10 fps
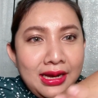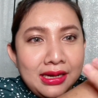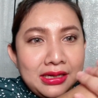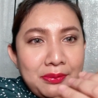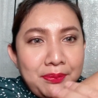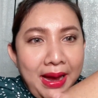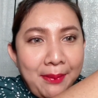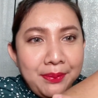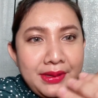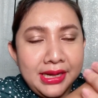คือแป๊บ
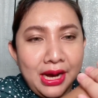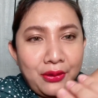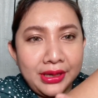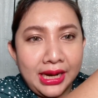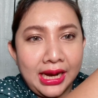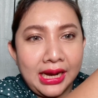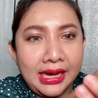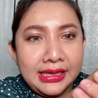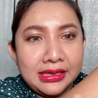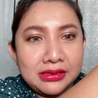เดียวนะคะอัน
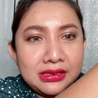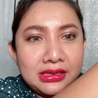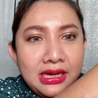นี้ก็คือ